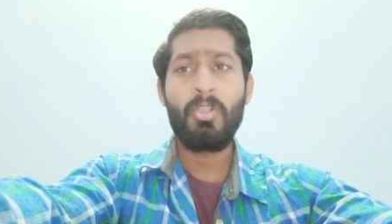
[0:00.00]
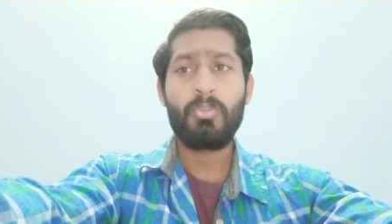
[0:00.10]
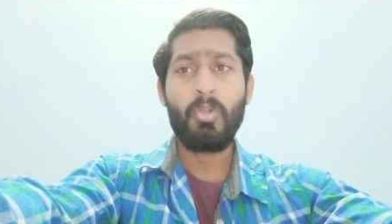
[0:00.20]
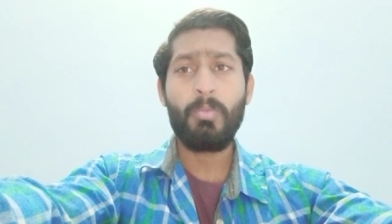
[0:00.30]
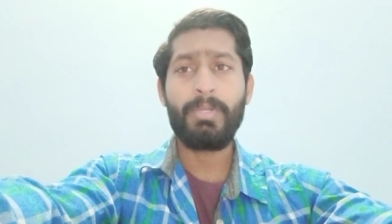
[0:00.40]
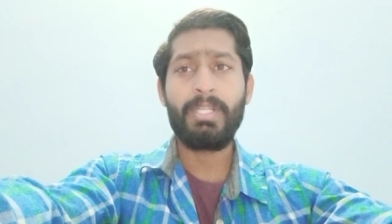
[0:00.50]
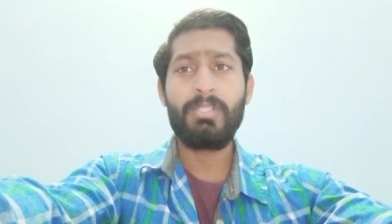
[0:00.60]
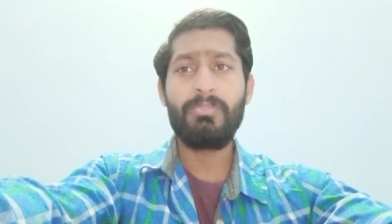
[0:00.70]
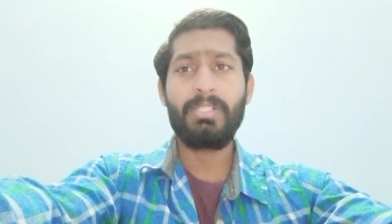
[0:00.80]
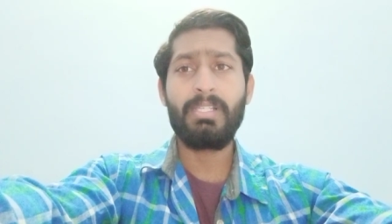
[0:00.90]

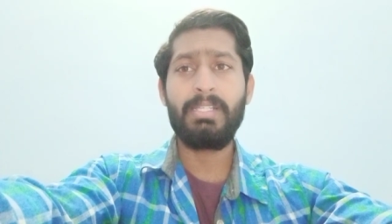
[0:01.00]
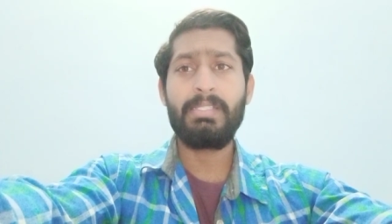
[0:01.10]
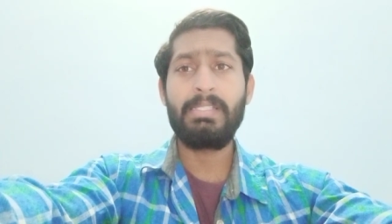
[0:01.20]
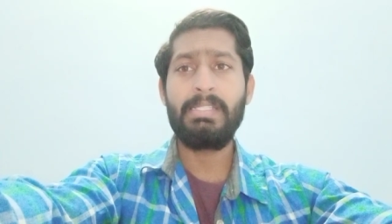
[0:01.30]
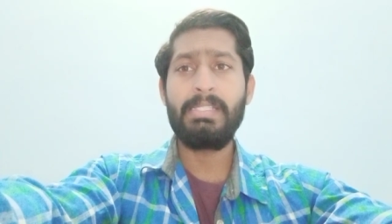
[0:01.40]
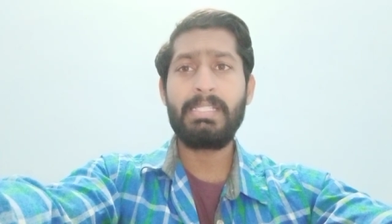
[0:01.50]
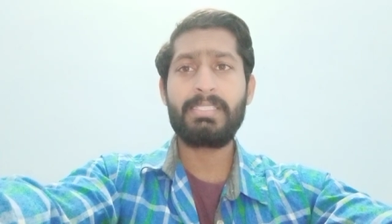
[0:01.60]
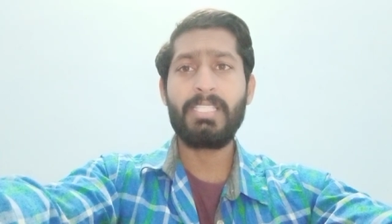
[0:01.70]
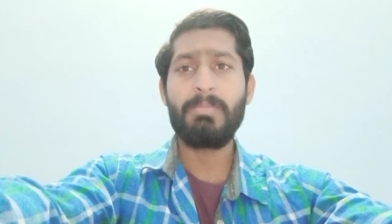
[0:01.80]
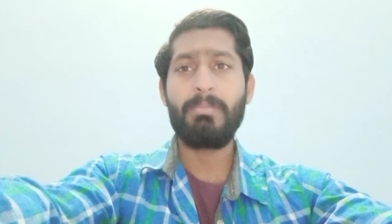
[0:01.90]
कोऑपरेटिव के लिए
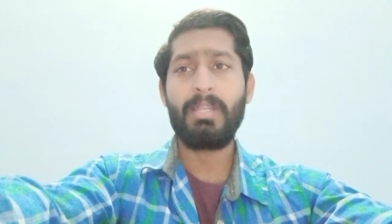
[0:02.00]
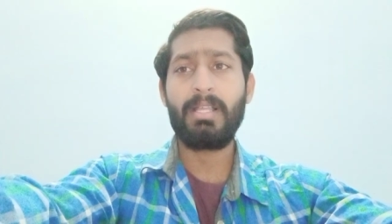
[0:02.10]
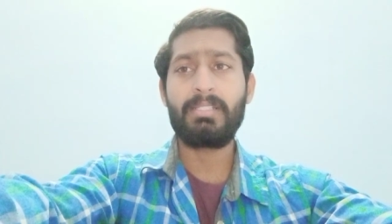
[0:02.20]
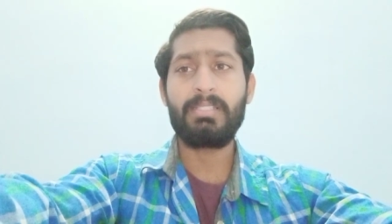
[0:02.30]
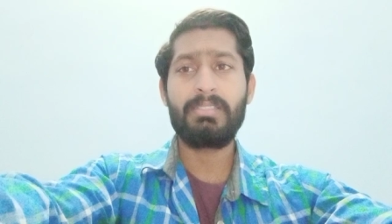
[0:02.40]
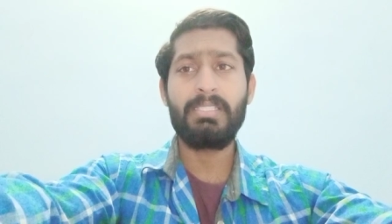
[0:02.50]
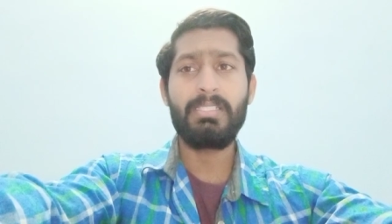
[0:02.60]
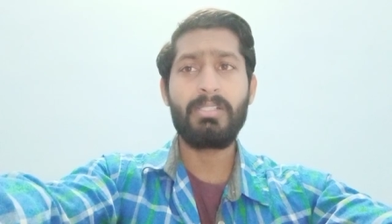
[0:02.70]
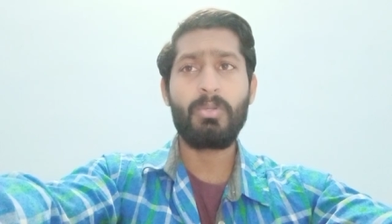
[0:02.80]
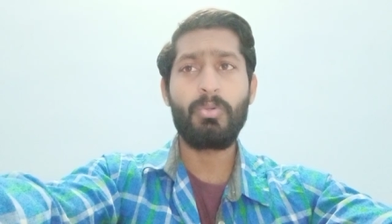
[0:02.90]
टीडीएस सीमा बढ़ाकर
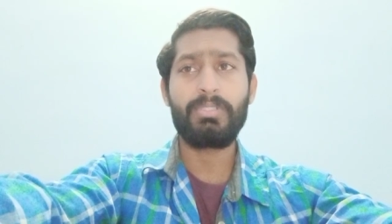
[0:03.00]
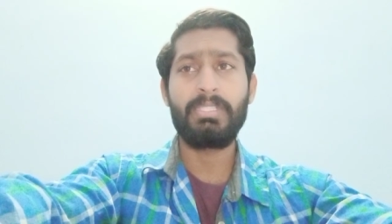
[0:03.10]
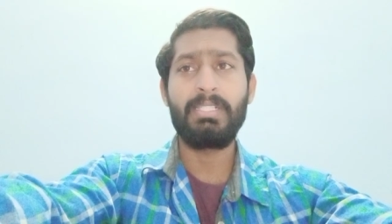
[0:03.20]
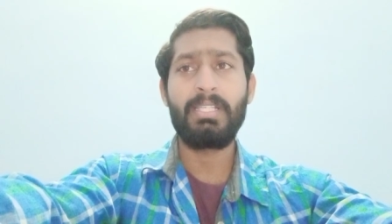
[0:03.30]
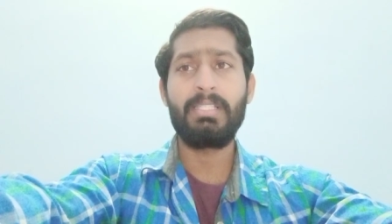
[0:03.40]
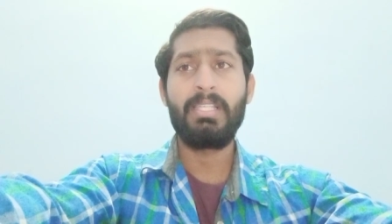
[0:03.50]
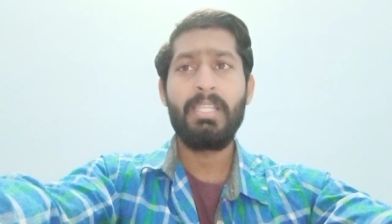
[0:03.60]
तीन करोड़ की गई